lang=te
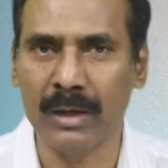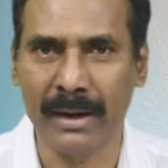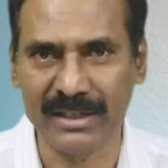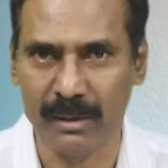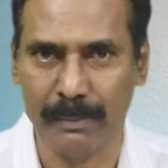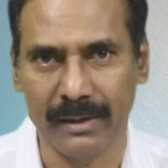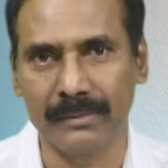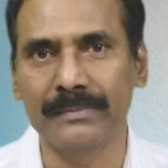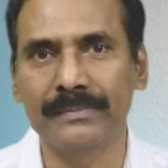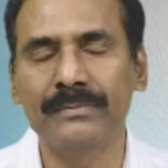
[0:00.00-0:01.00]
ఒక మాట
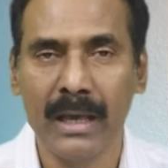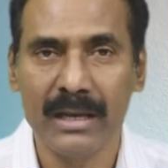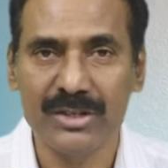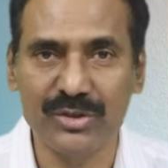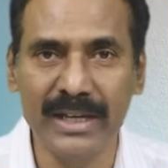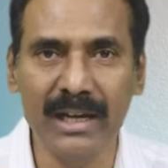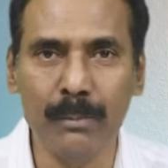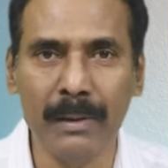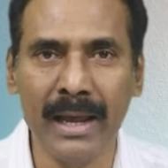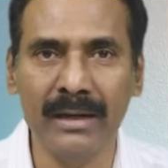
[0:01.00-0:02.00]
చెప్పారు
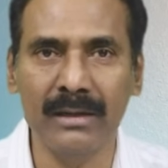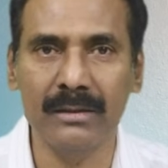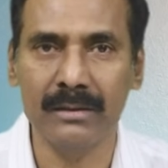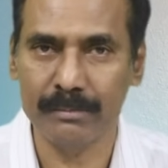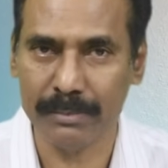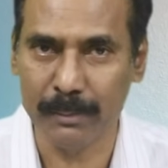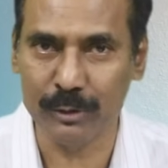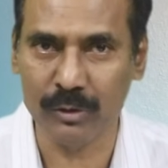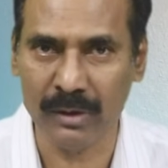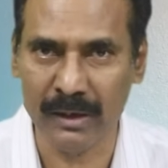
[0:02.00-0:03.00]
స్టీల్ ప్లాంట్
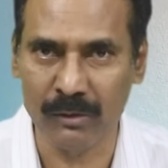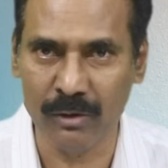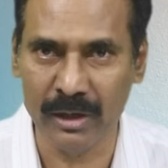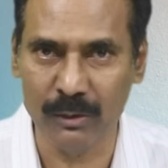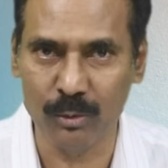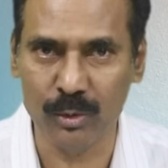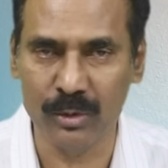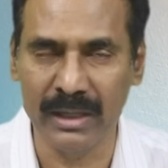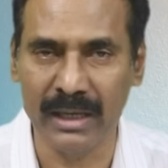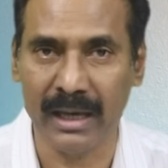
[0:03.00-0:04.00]
ప్రభుత్వ రంగంలోనే
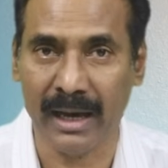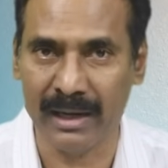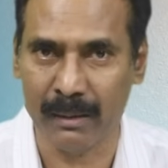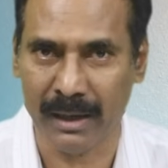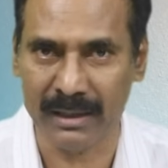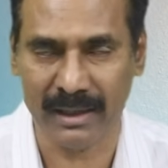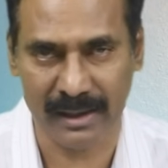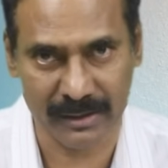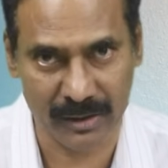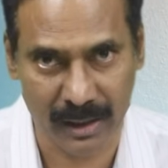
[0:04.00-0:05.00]
ఉంటుంది అనే మాట
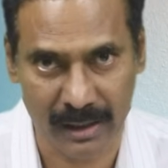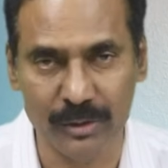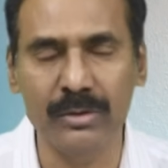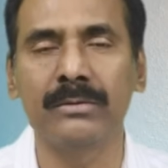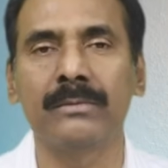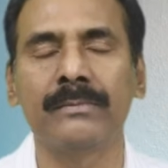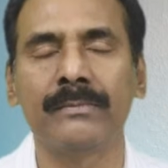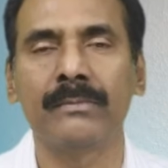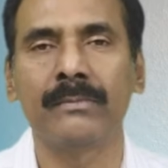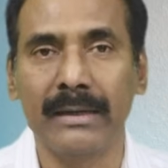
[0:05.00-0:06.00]
కరెక్ట్ కాదు
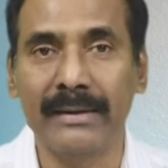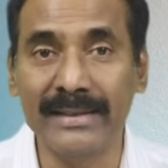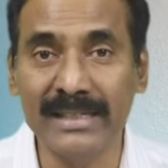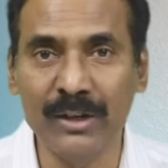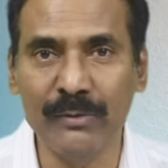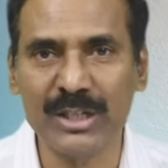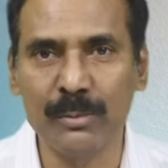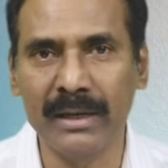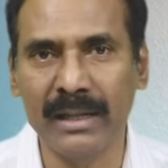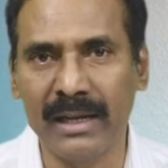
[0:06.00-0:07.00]

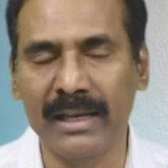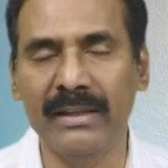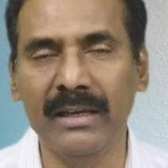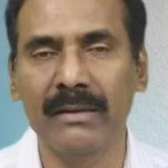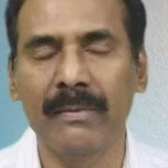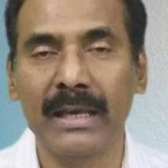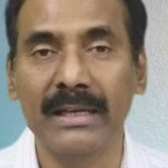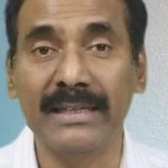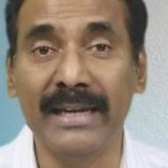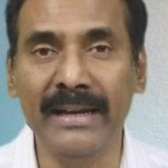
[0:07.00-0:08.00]
డిజిన్వెస్ట్మెంట్ అనేది
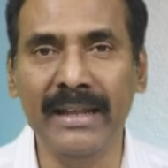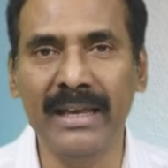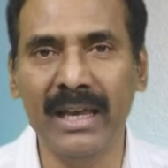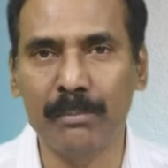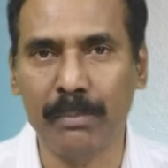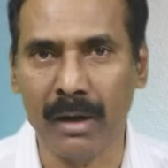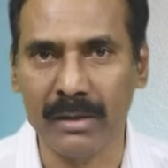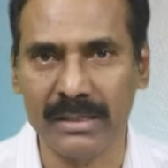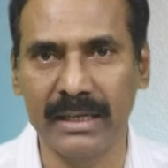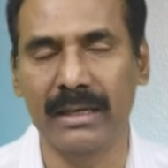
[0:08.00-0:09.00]
ఎన్డీఏ
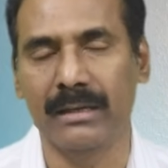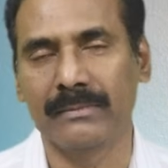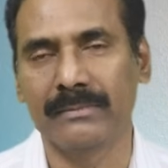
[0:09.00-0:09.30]
పాలసీ